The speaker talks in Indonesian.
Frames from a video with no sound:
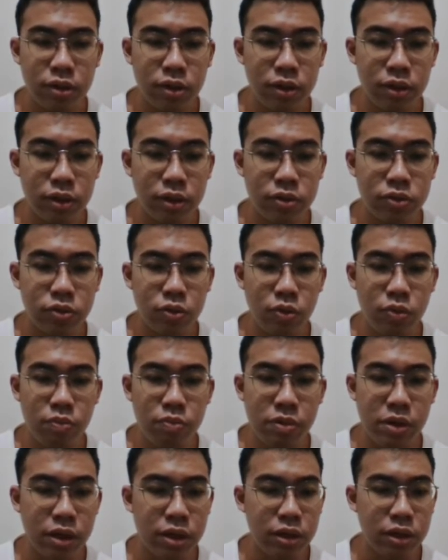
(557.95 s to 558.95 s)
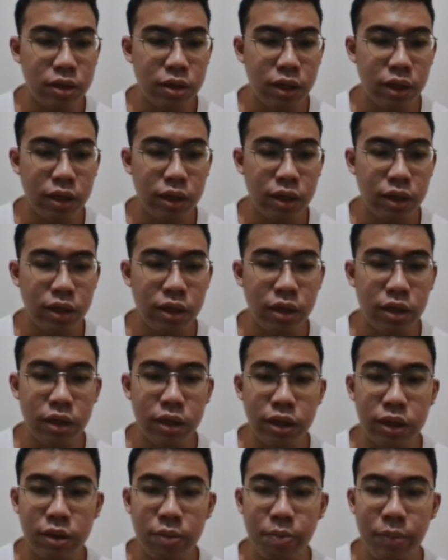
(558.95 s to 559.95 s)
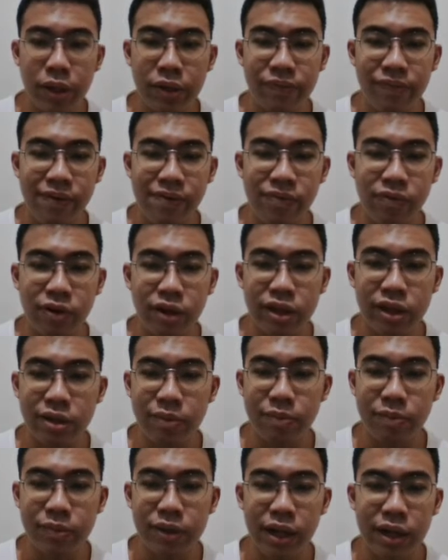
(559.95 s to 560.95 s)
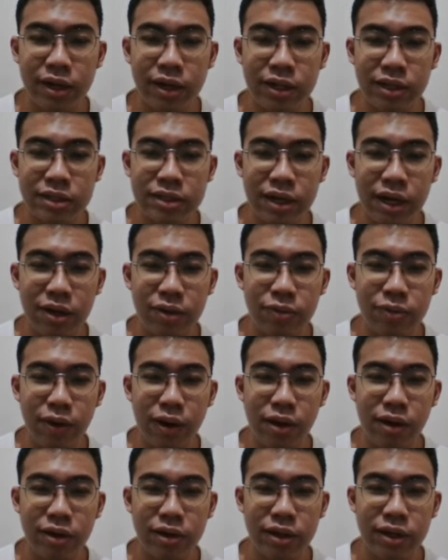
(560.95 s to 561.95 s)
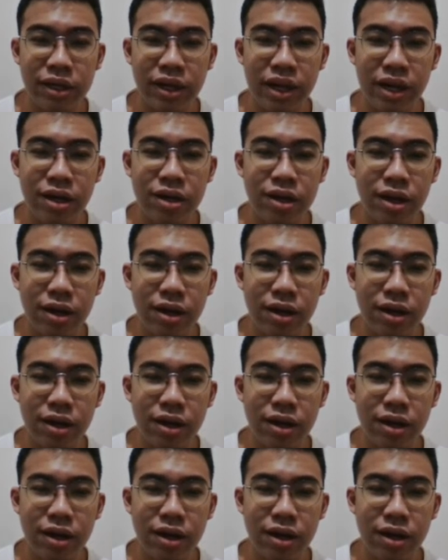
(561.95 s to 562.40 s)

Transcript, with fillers: kita coba lagi di tempat favorit yang tadi selalu ini ya